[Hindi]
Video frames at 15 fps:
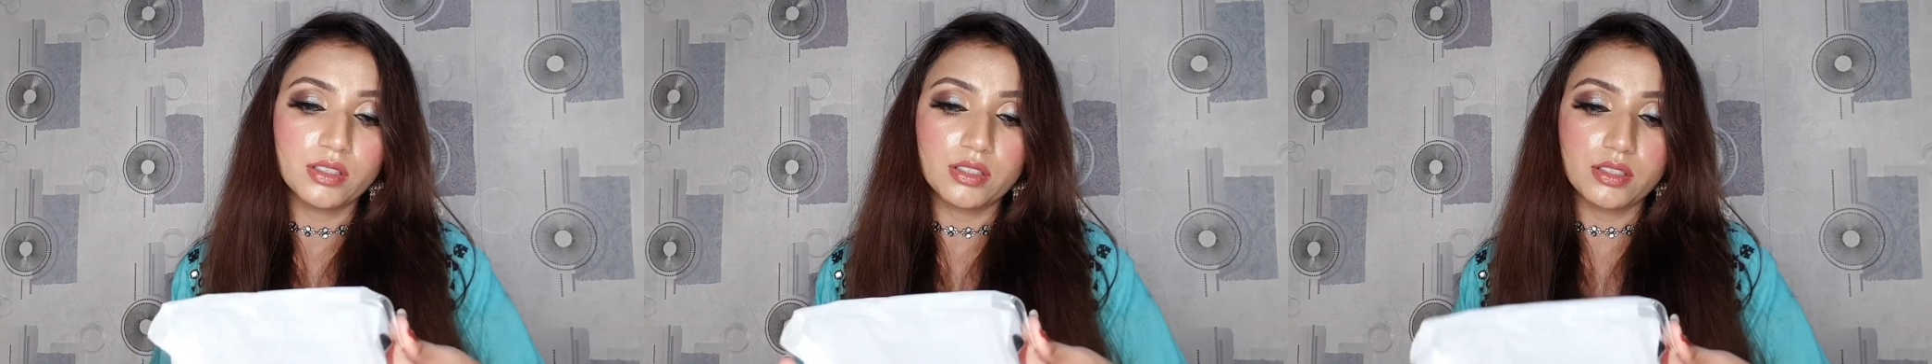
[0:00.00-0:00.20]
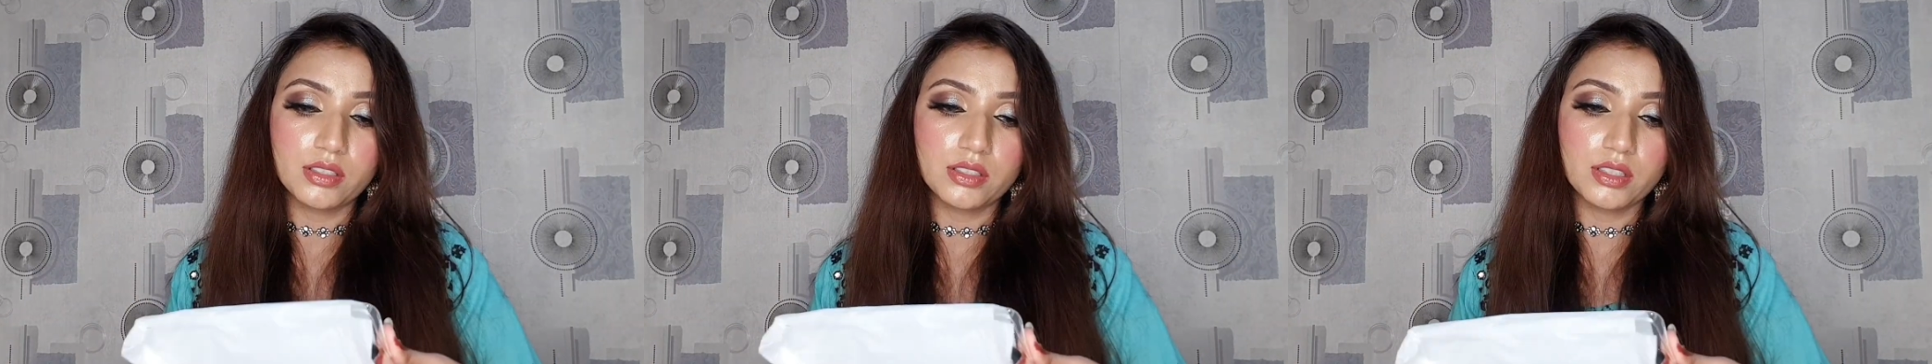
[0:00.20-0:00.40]

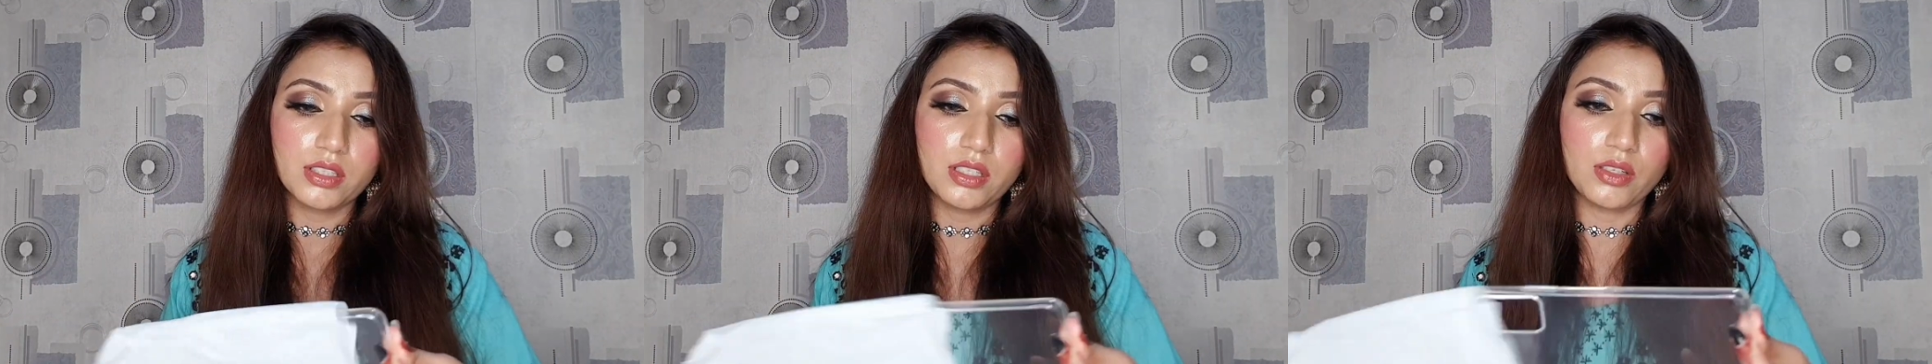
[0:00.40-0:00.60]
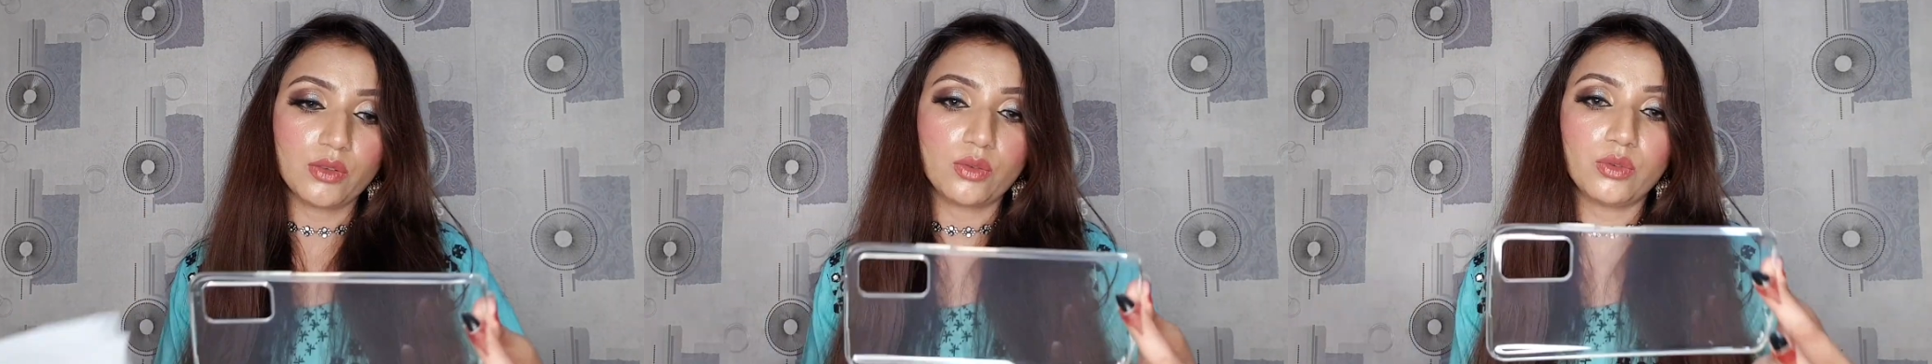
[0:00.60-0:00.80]

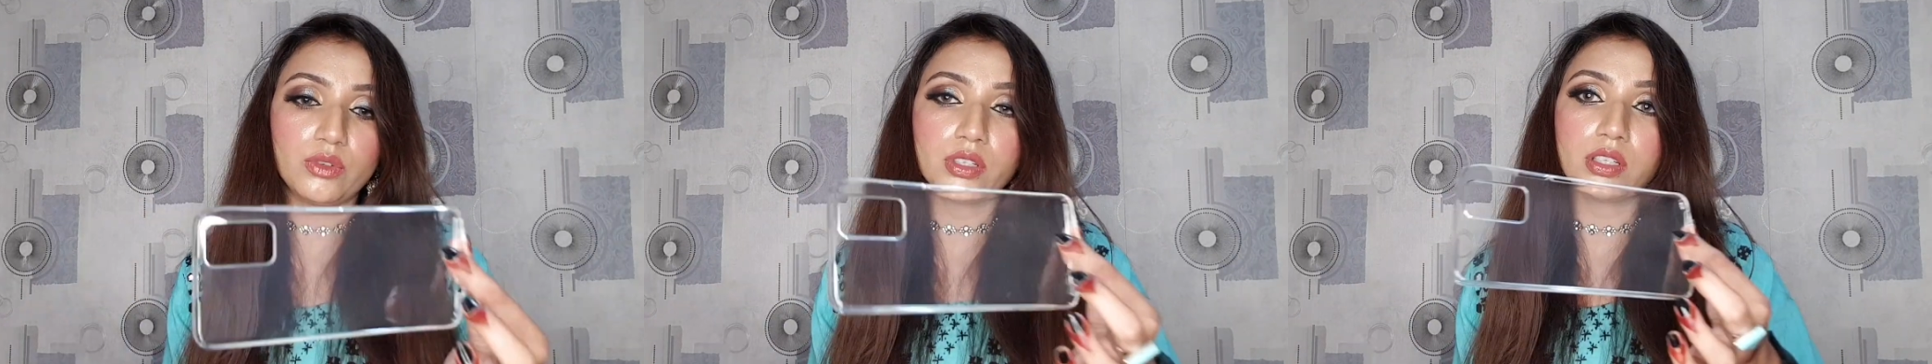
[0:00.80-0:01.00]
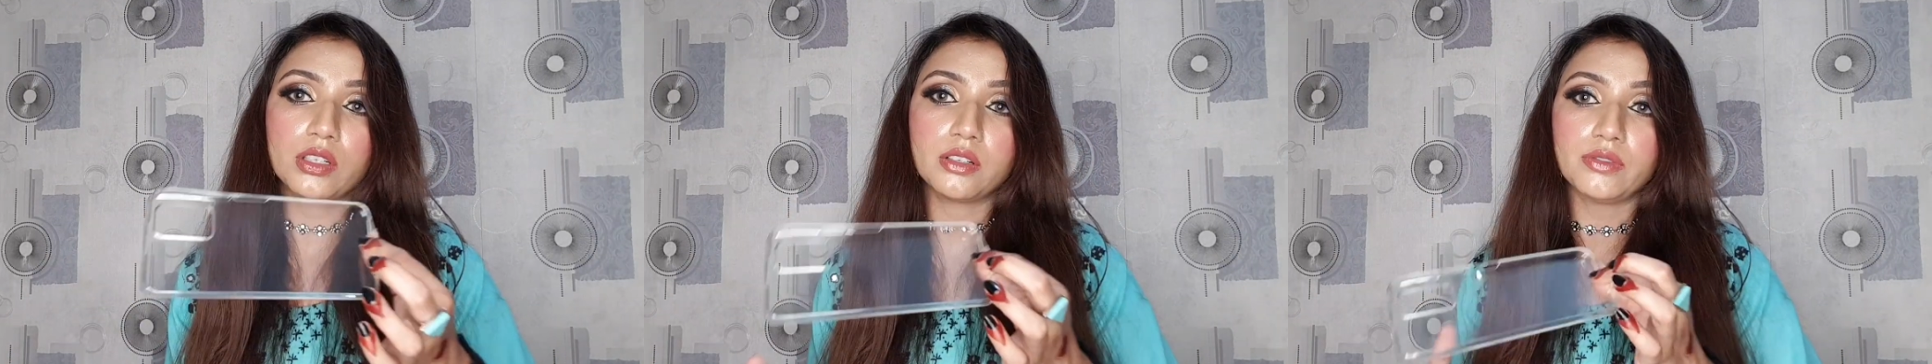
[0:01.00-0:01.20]

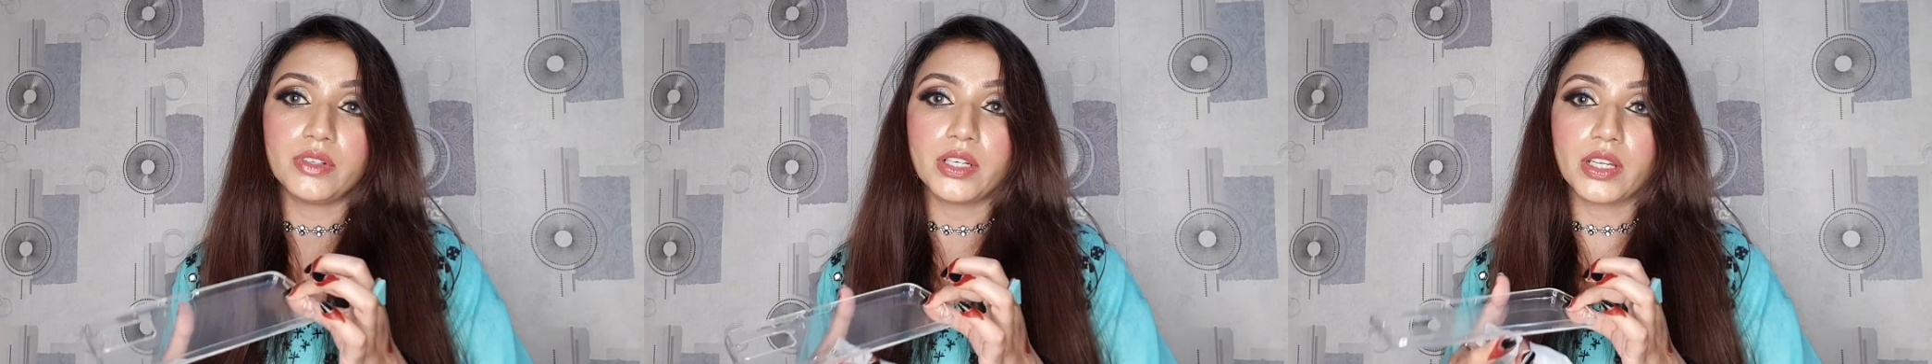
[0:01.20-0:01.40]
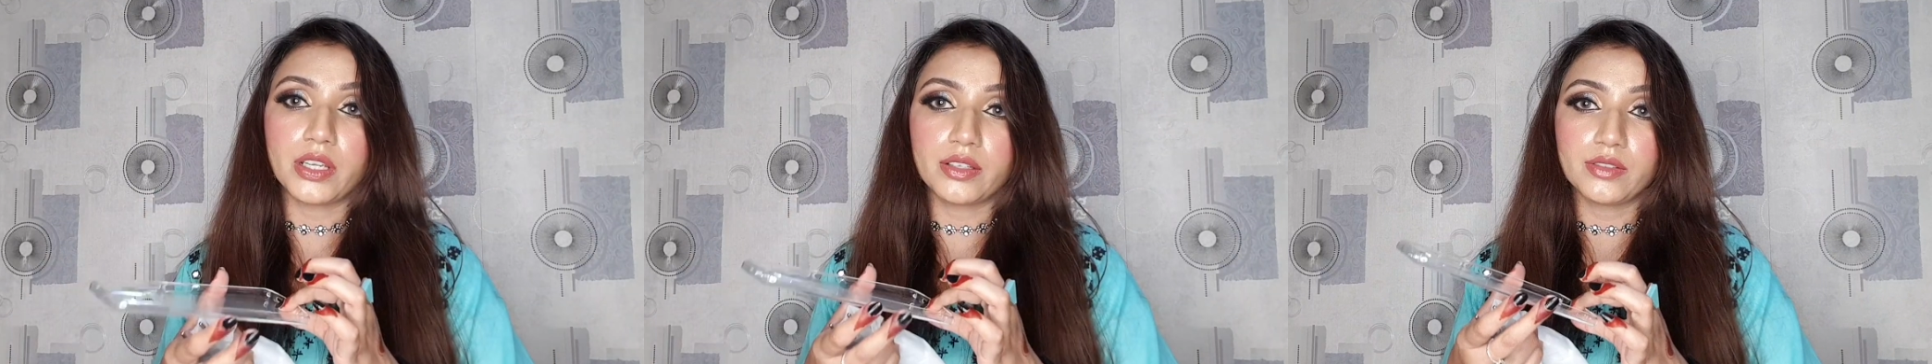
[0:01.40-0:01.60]
सिलिकॉन
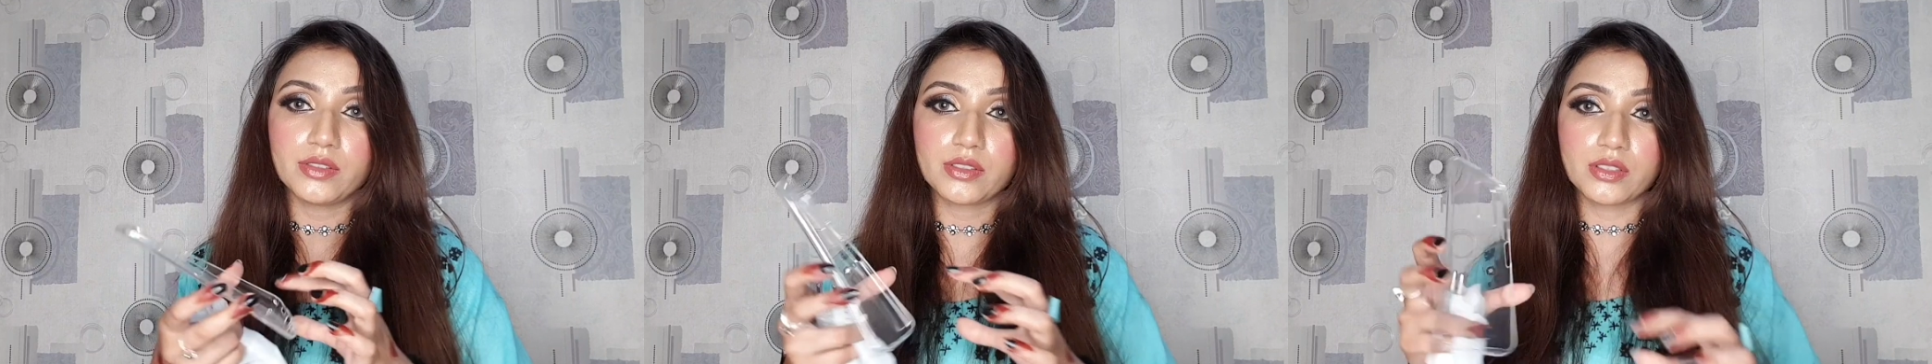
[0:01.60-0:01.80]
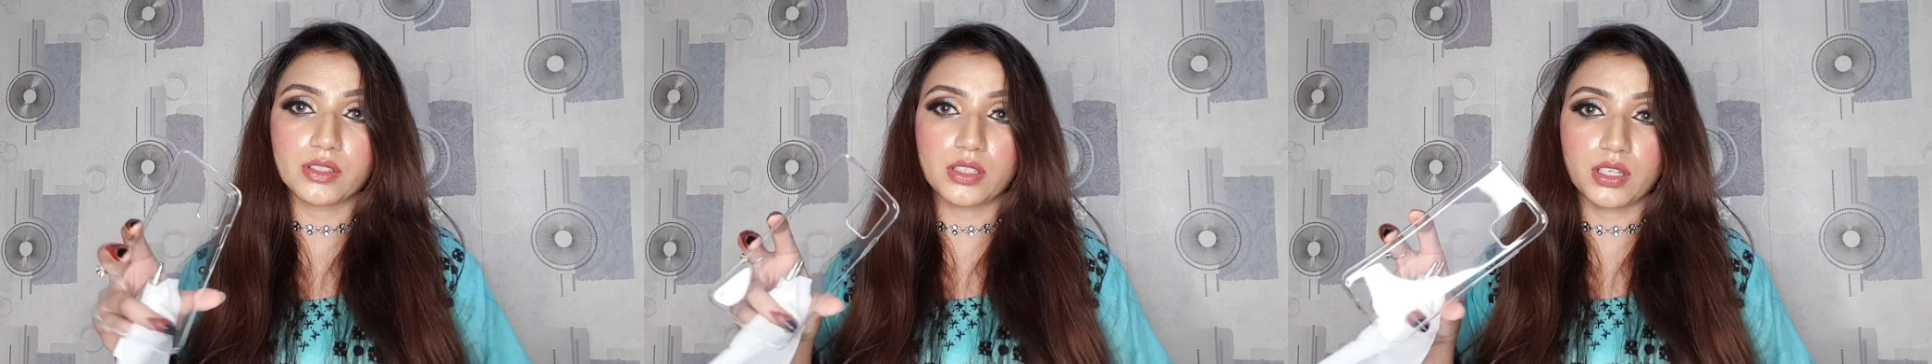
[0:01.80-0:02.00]
कवर है
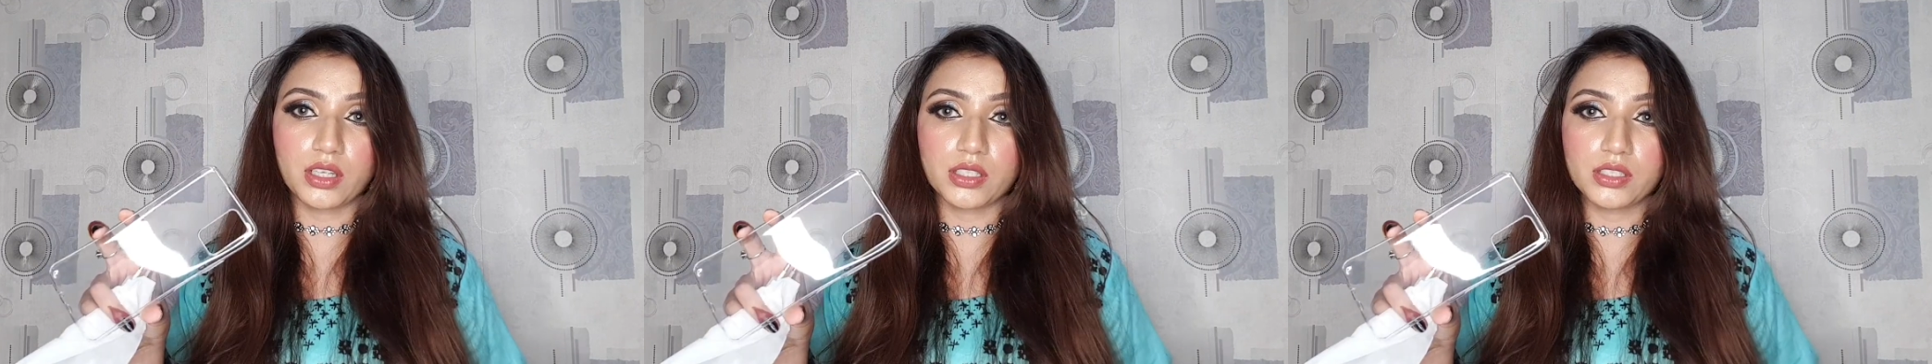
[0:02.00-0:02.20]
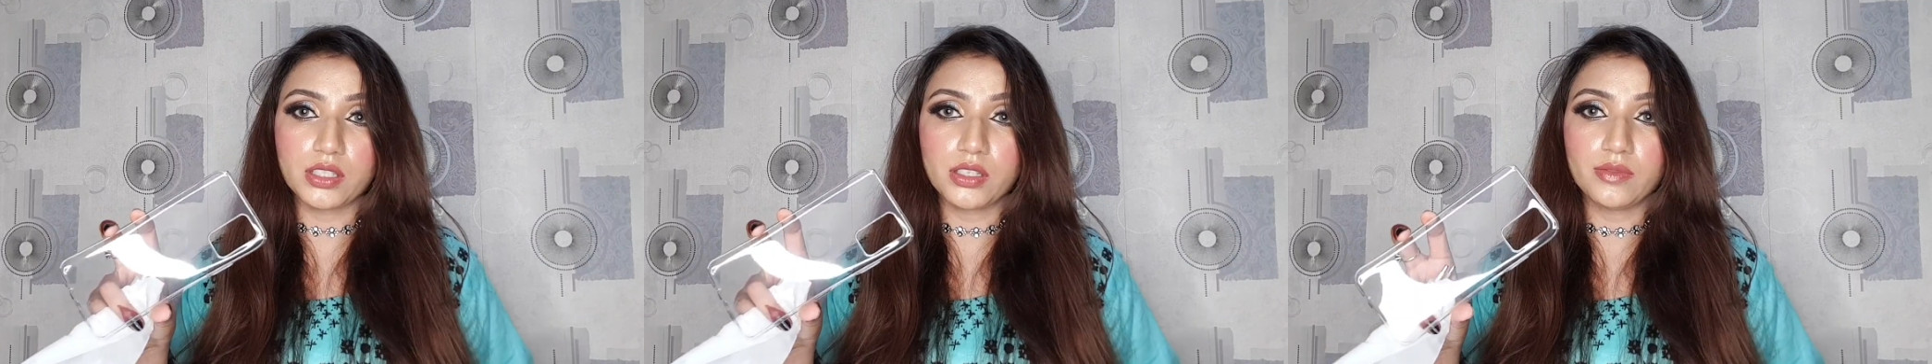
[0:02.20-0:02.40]
ठीक
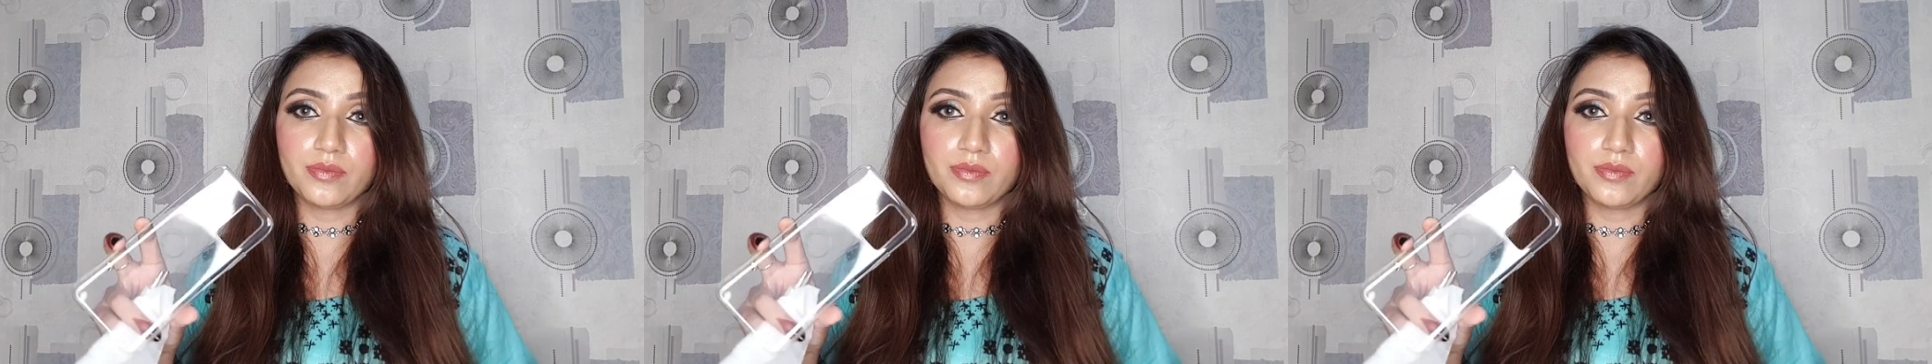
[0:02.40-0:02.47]
है जी